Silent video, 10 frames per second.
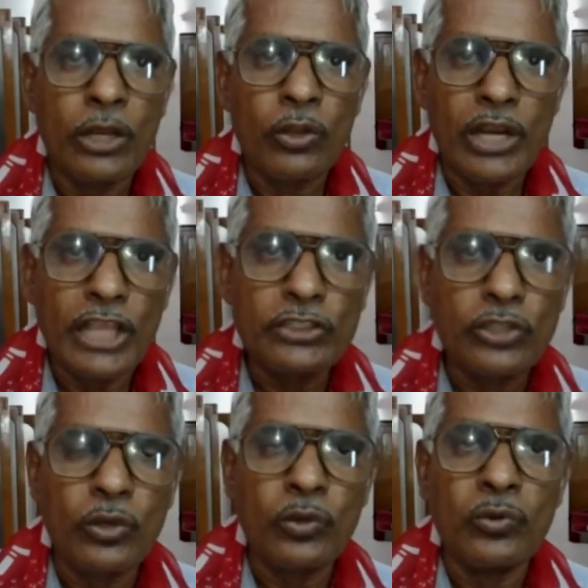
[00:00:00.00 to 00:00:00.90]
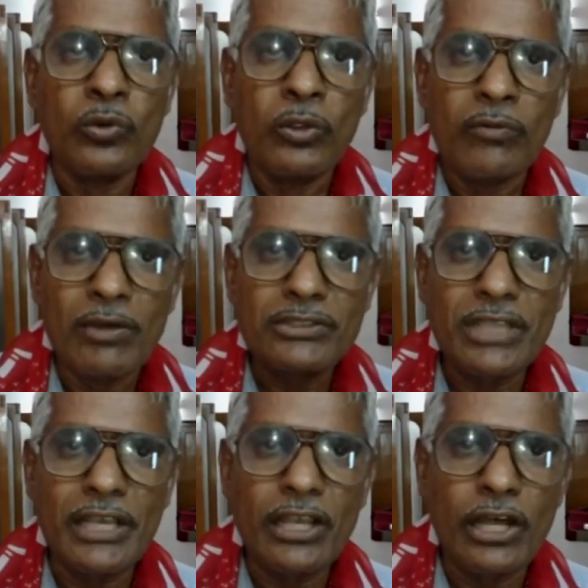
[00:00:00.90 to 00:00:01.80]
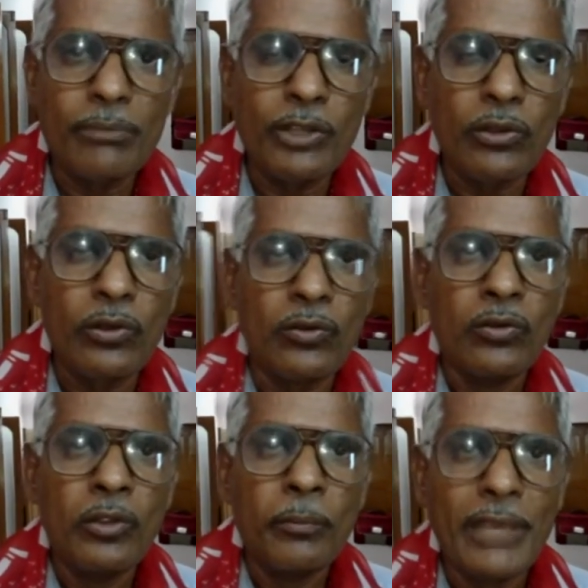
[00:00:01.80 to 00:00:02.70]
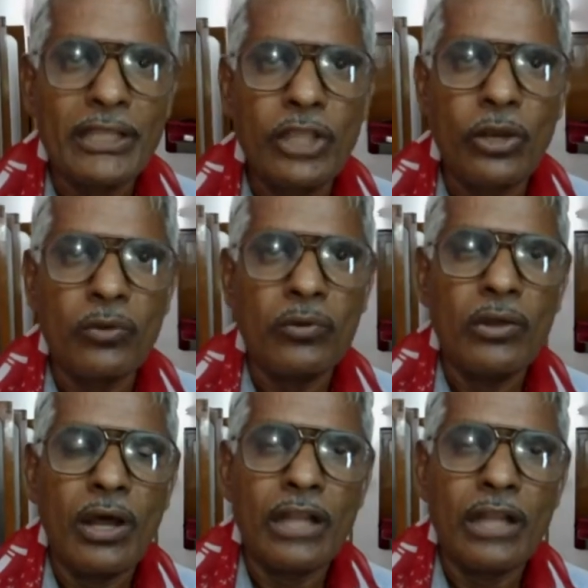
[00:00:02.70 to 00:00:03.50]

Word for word: నన్ను రైతులు వ్యవసాయ కార్మికులు పేదలు